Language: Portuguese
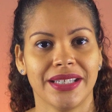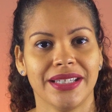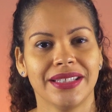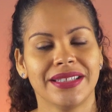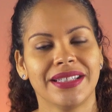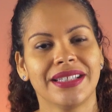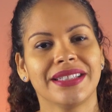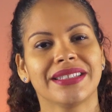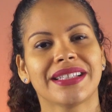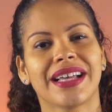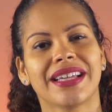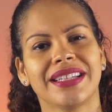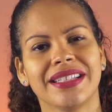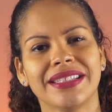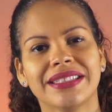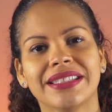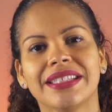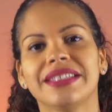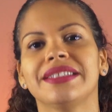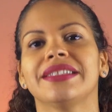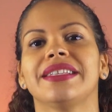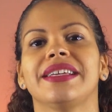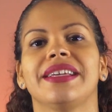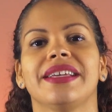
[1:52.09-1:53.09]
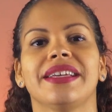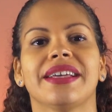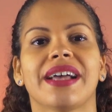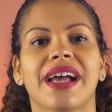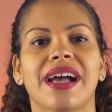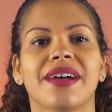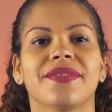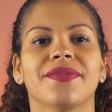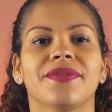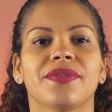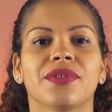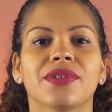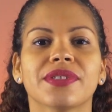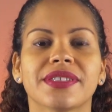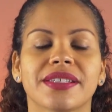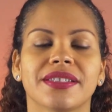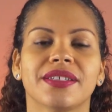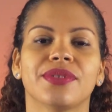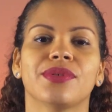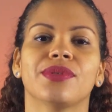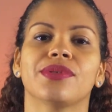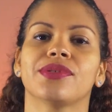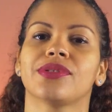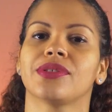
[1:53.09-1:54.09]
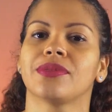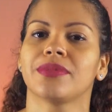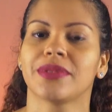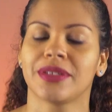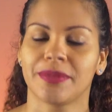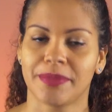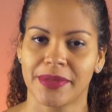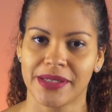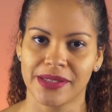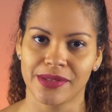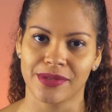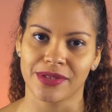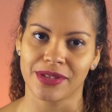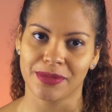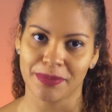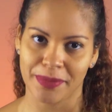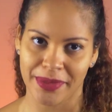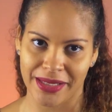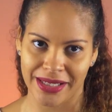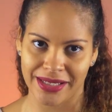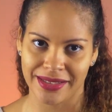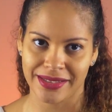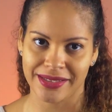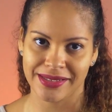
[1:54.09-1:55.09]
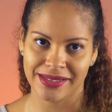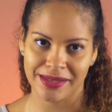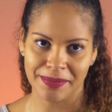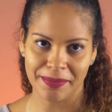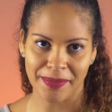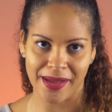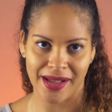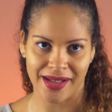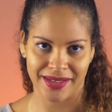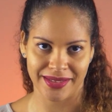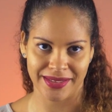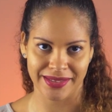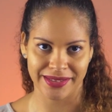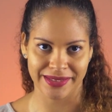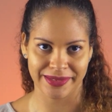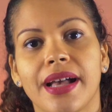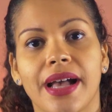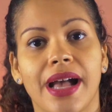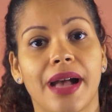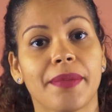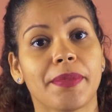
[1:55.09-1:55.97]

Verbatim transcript: e tentar entender a força de consumo de pessoas pretas e pardas.